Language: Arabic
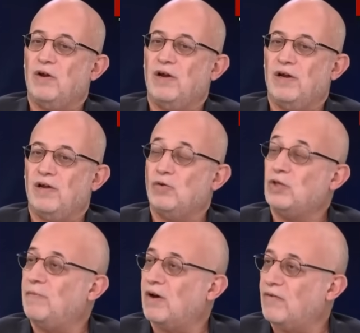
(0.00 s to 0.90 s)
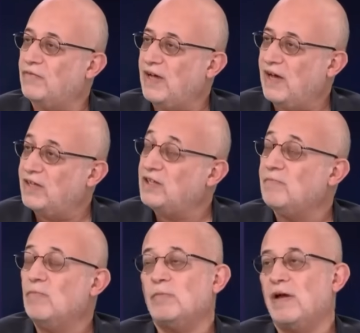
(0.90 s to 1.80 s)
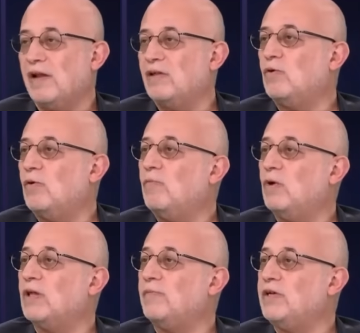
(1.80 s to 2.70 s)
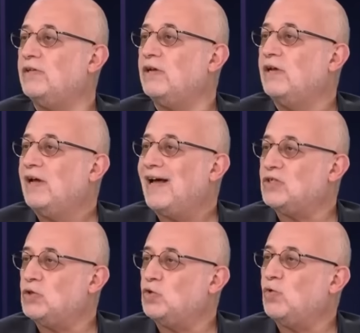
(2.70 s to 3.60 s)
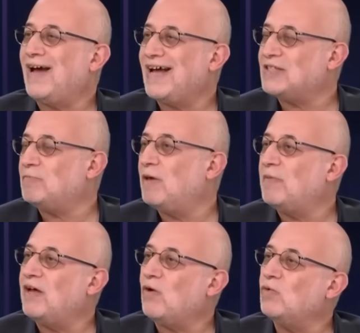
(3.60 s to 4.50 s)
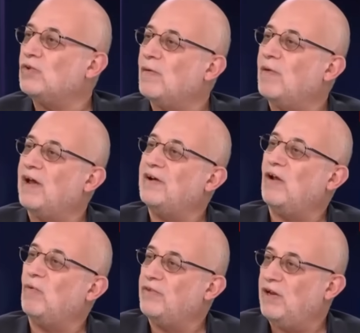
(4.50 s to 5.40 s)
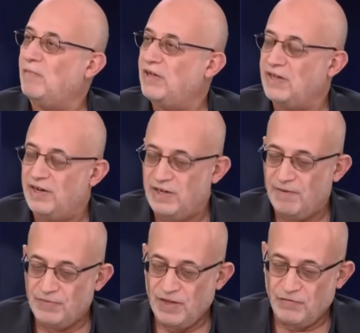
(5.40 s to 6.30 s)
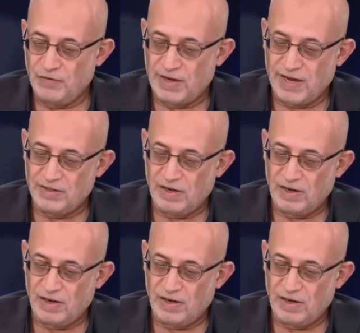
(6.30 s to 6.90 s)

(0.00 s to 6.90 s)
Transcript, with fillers: الرتب الرفيعة يتم مبادلتهم وتبييض السجون حسب ما يكون طبعا الوضع الميداني في نهاية